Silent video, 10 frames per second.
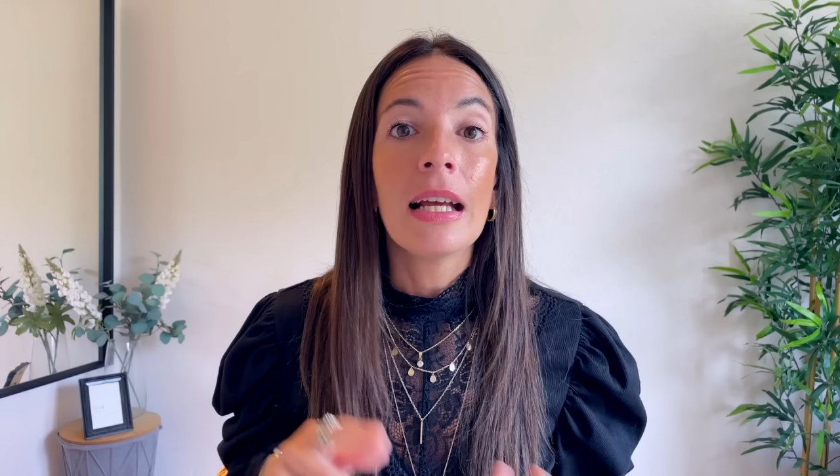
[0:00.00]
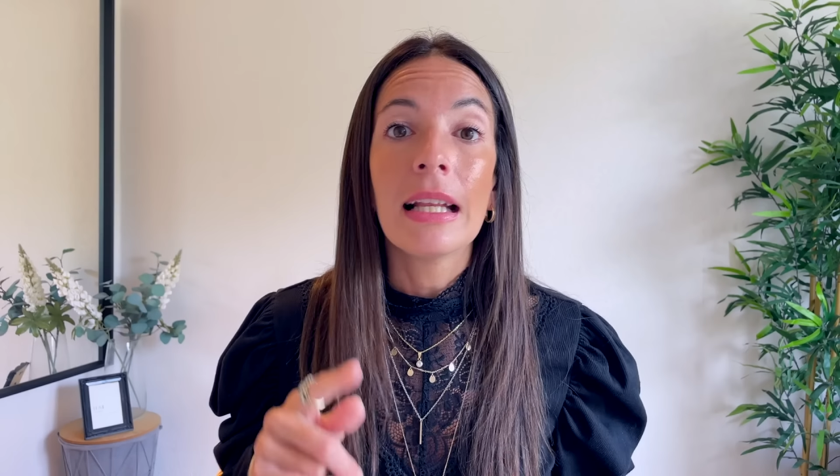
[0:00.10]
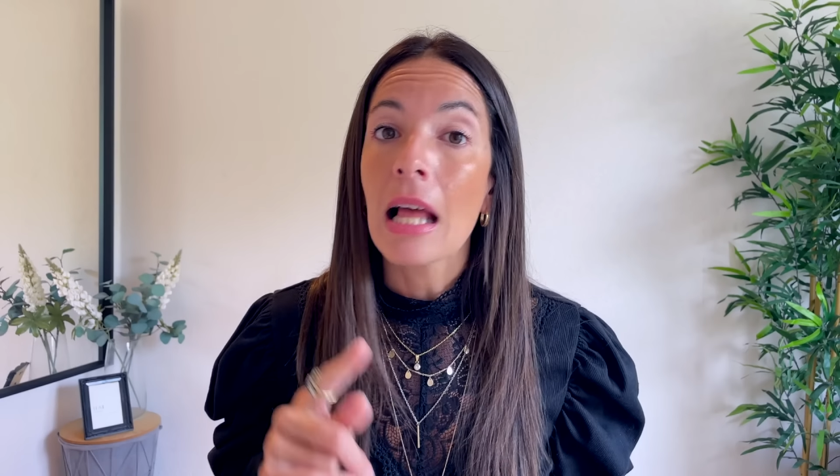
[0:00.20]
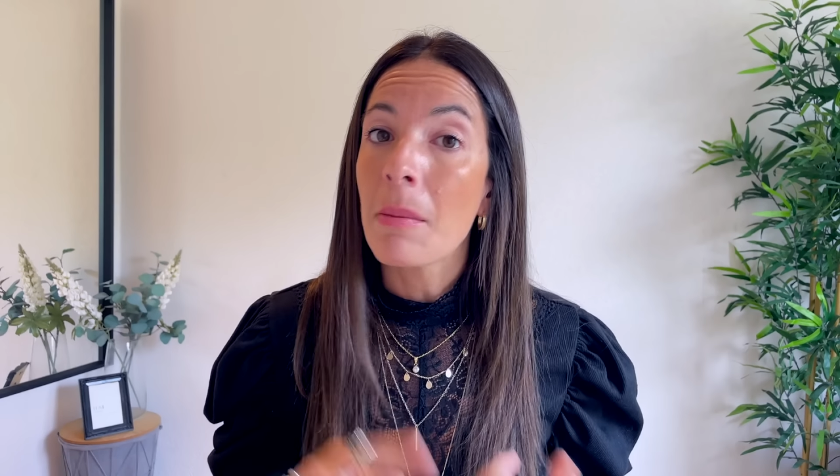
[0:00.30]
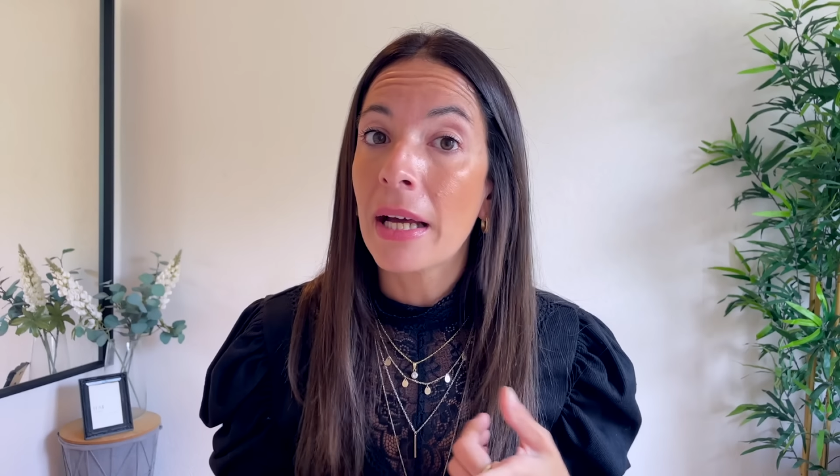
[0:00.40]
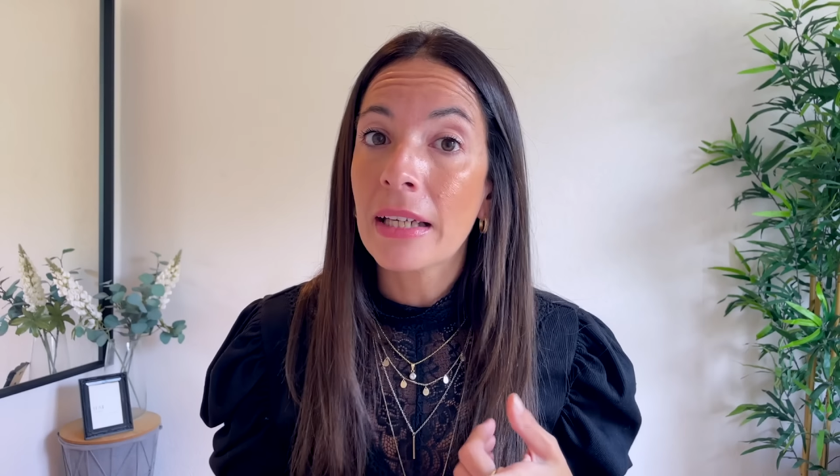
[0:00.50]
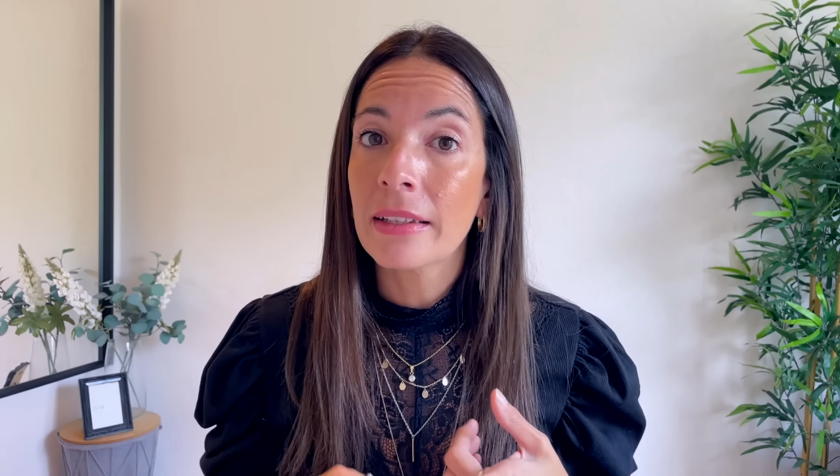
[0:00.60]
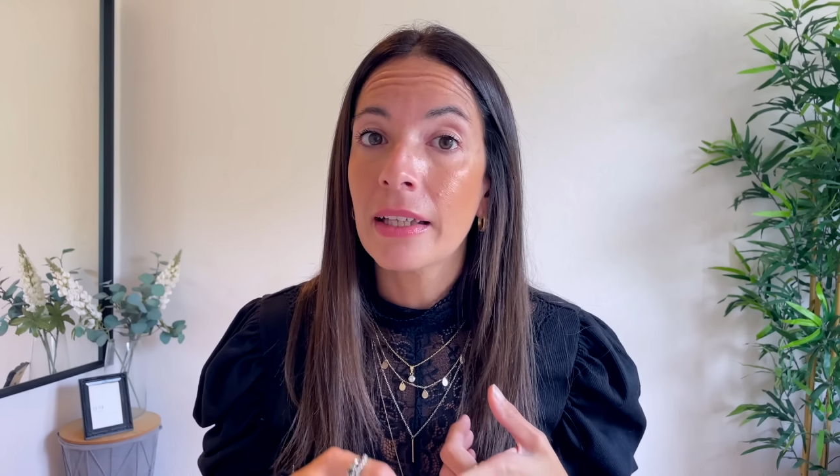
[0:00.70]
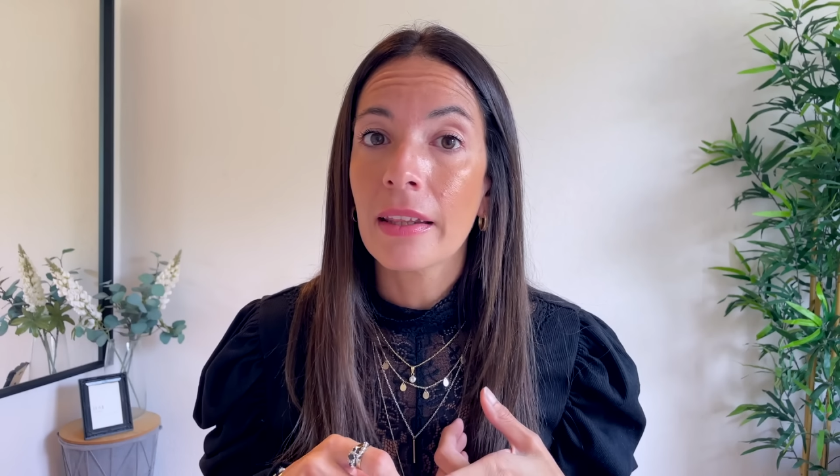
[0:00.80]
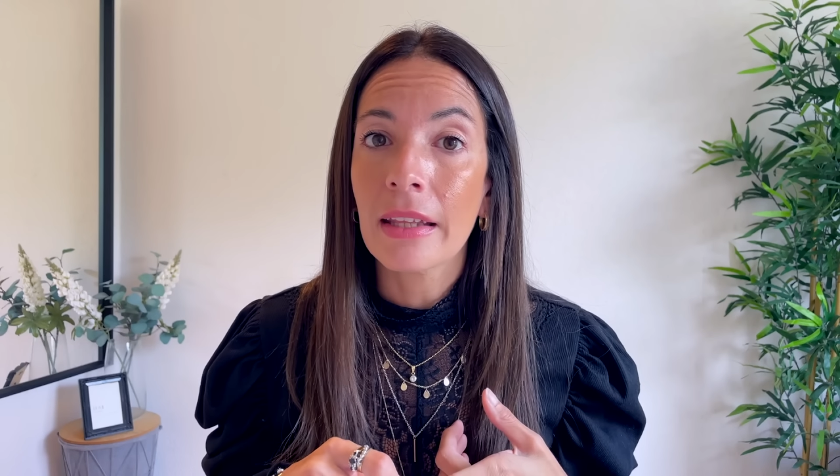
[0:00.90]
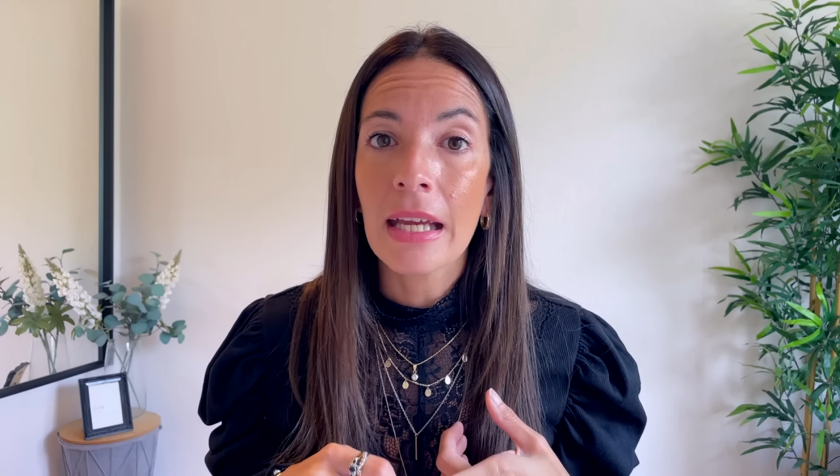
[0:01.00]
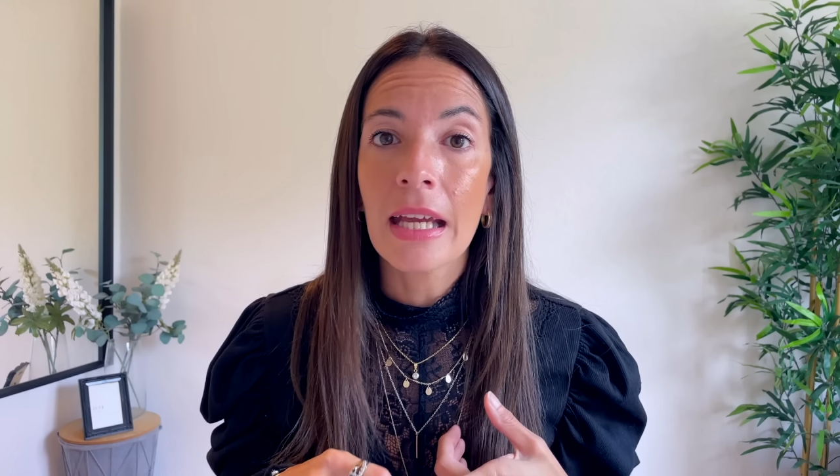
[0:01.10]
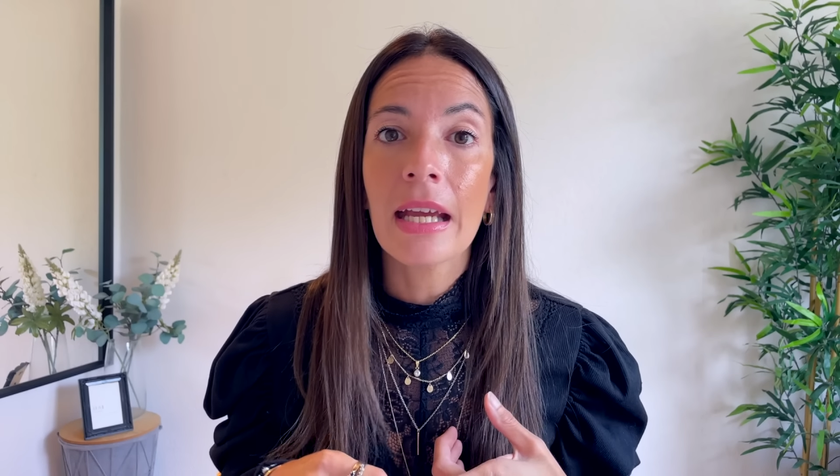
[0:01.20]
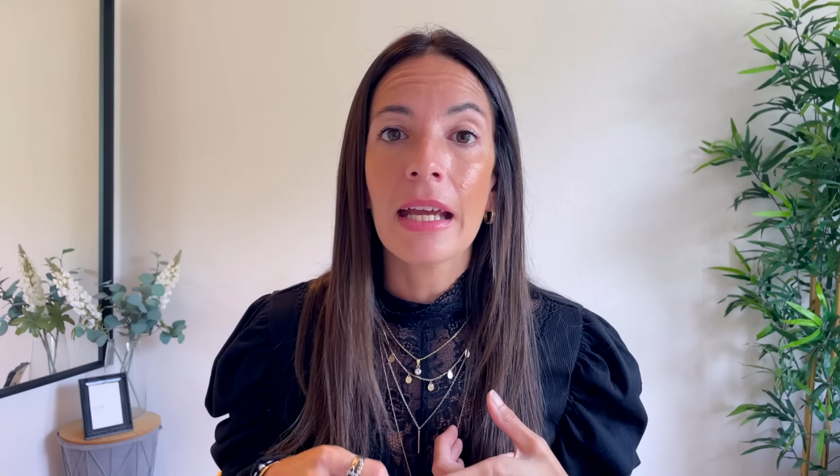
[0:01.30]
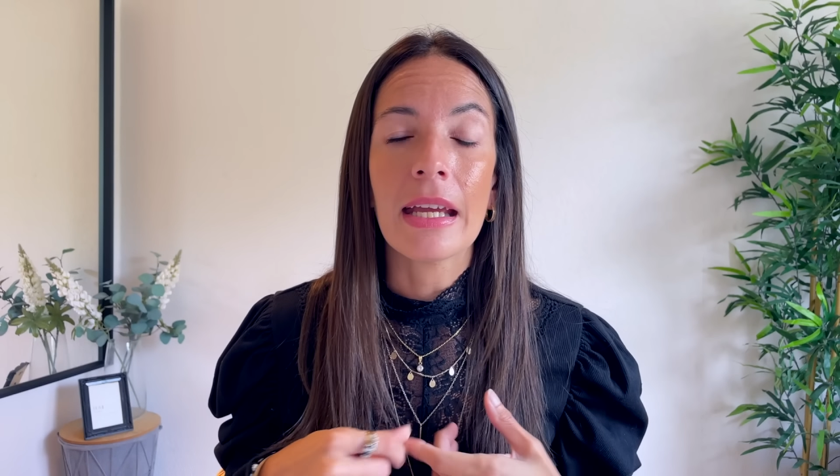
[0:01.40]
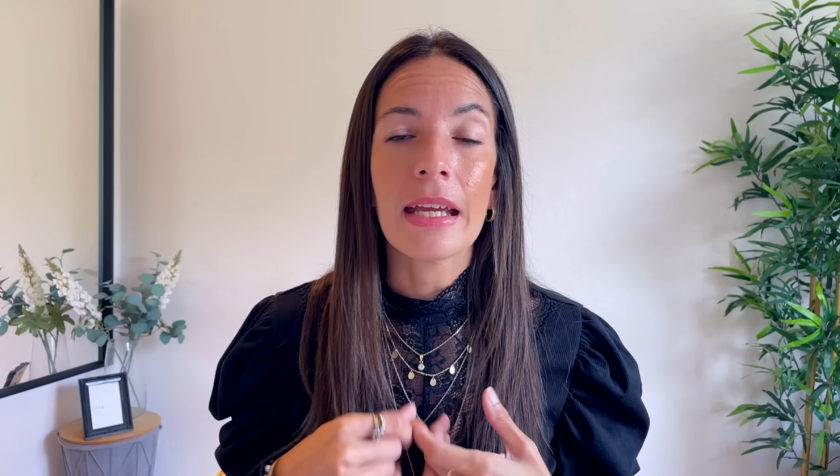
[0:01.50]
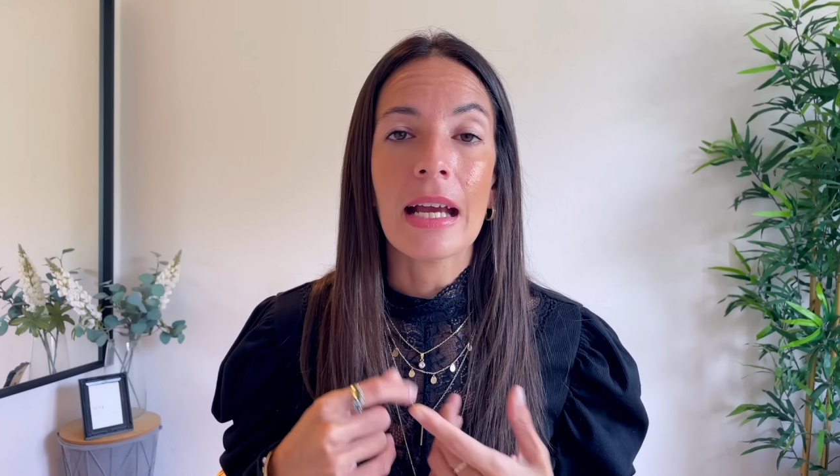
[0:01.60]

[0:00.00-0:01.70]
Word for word: la parte de eh,